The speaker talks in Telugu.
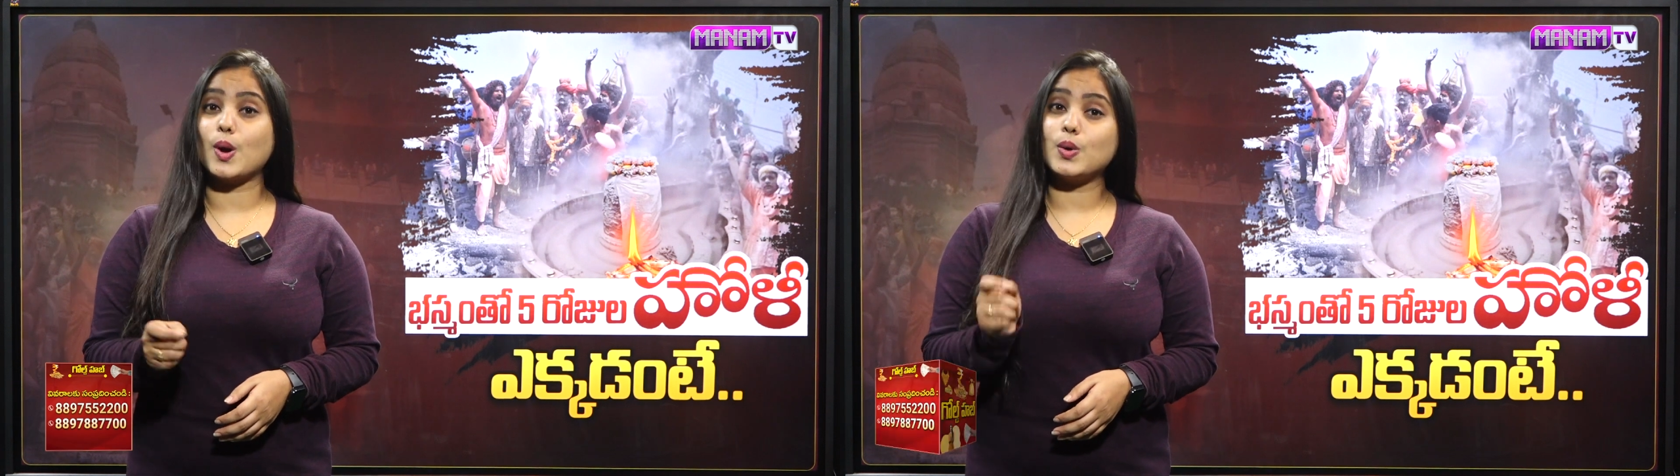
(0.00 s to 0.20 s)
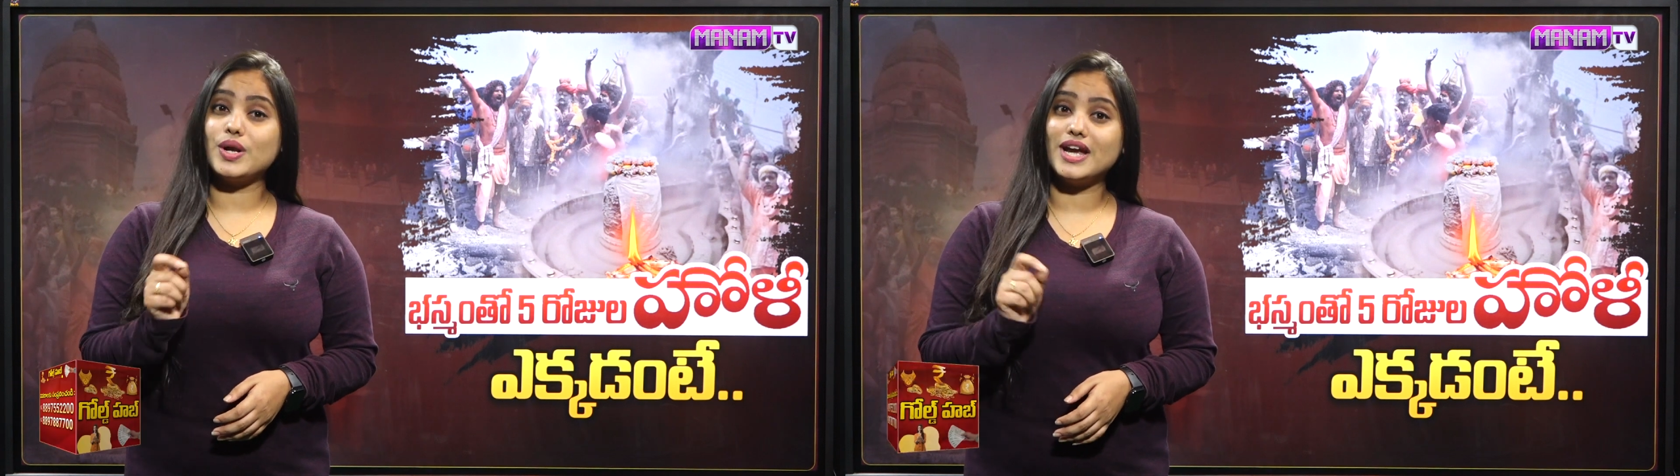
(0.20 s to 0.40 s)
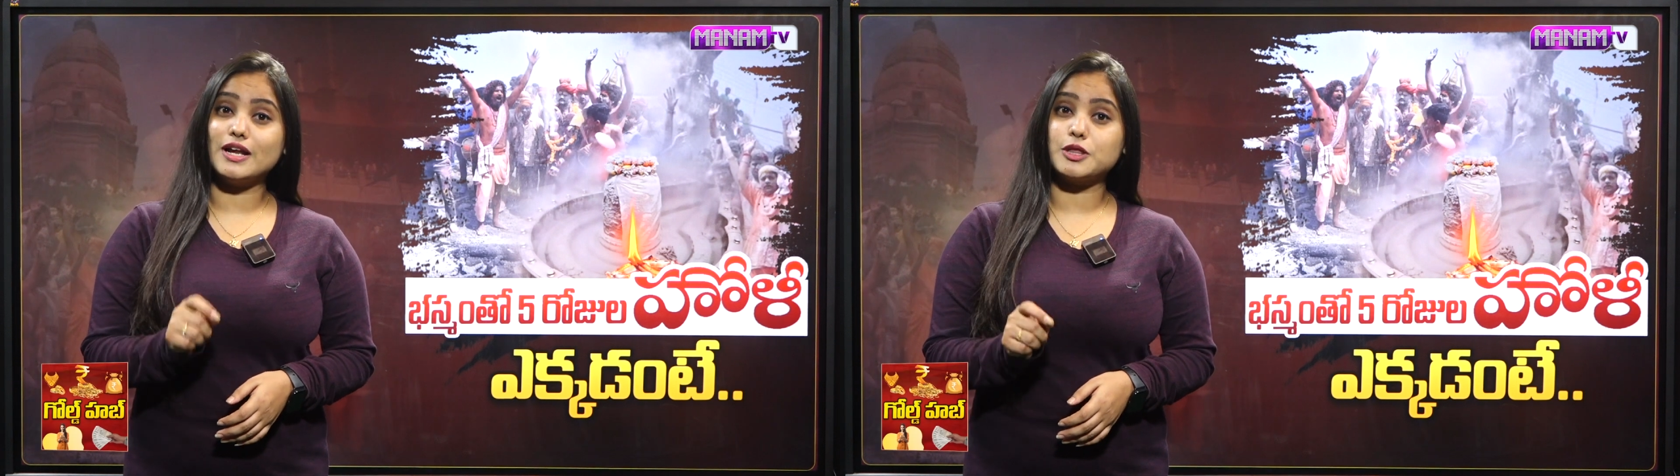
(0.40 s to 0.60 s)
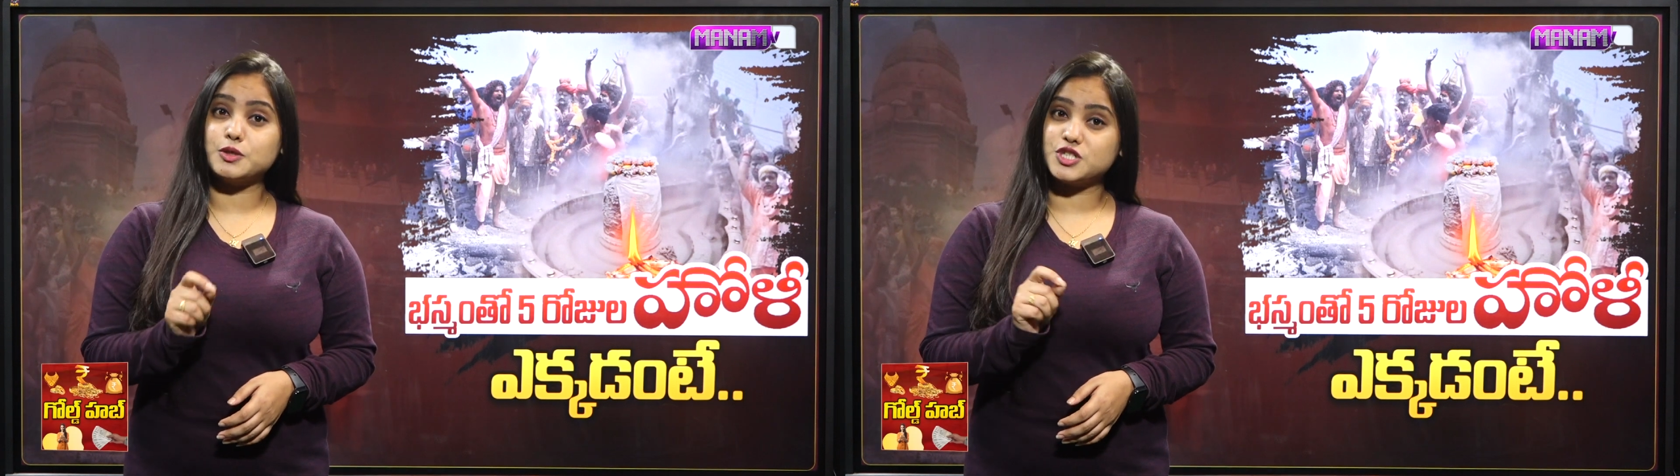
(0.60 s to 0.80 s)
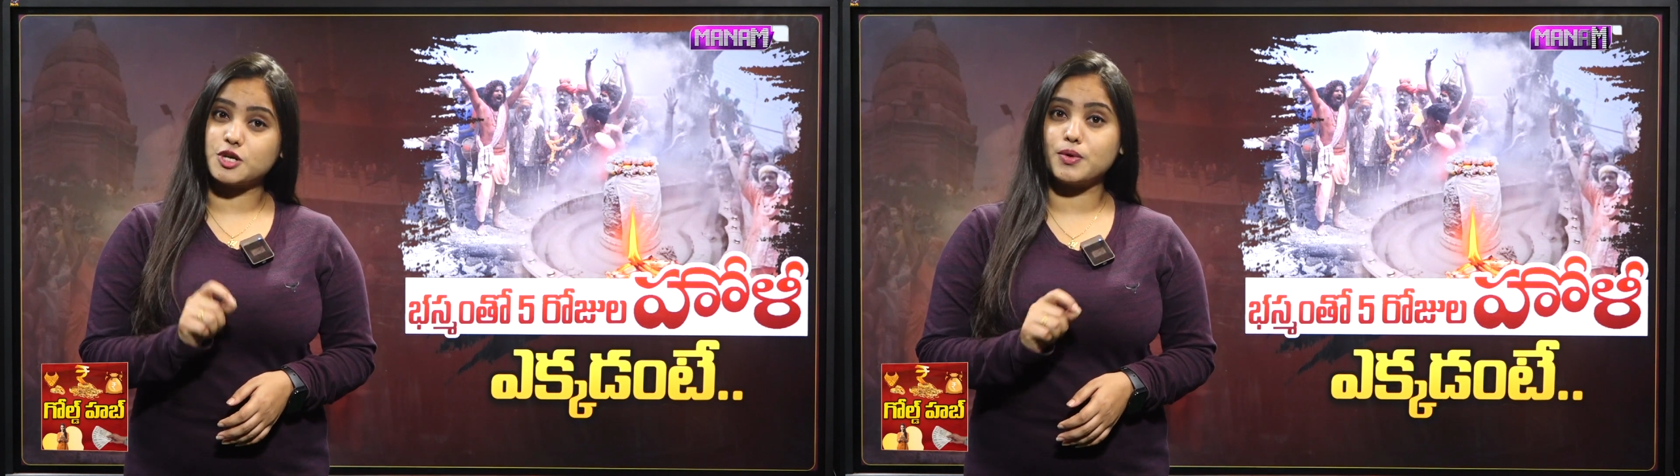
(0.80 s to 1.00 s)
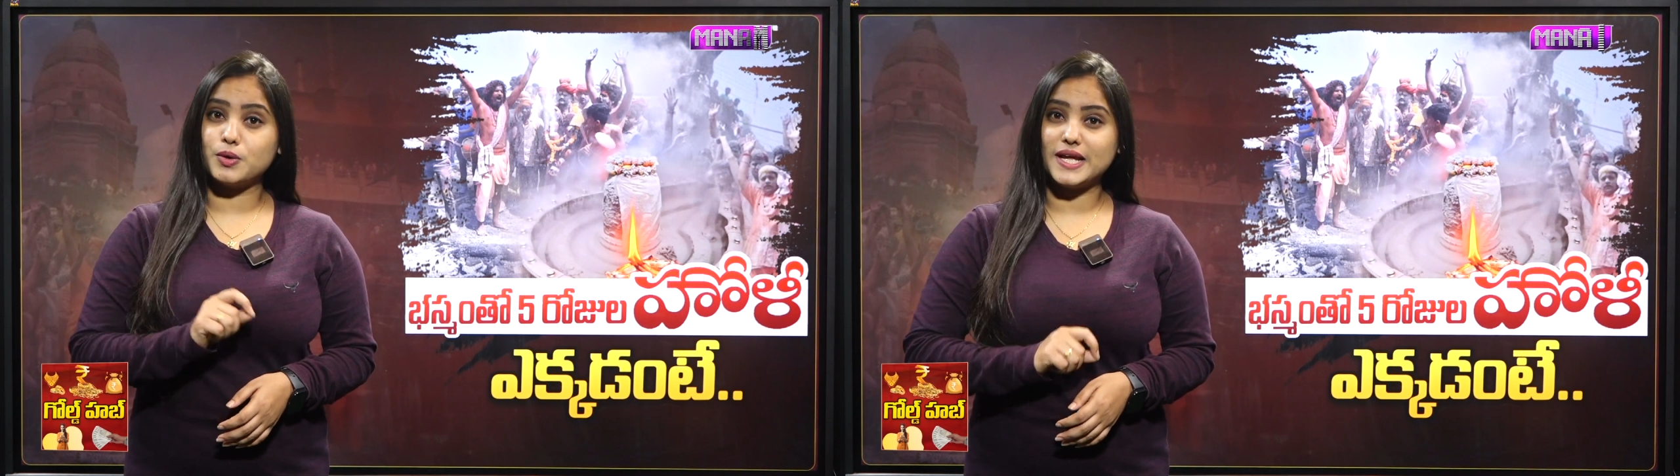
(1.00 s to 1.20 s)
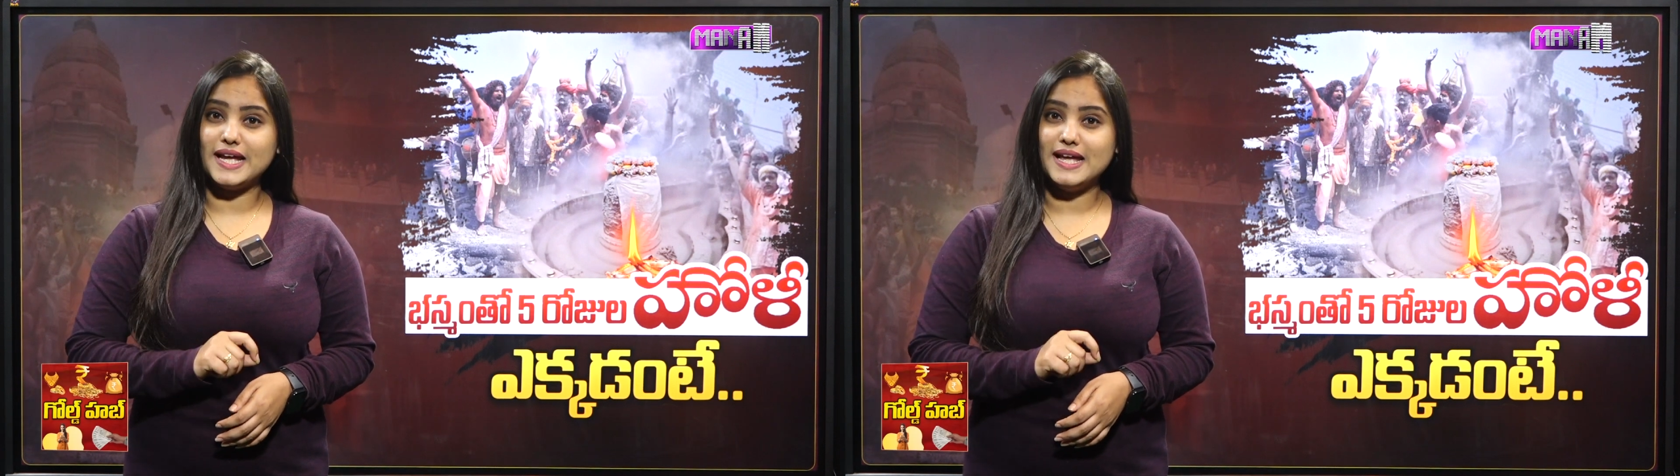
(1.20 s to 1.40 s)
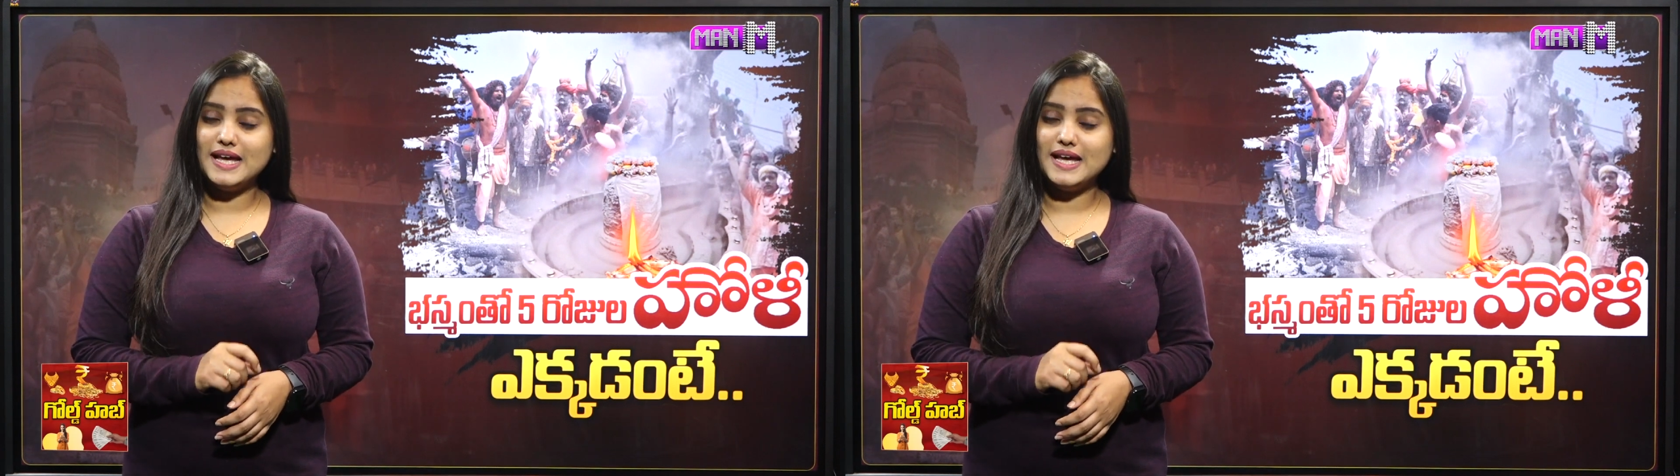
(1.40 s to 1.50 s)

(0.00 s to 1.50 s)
రంగు నీళ్లతో జరుపుకుంటే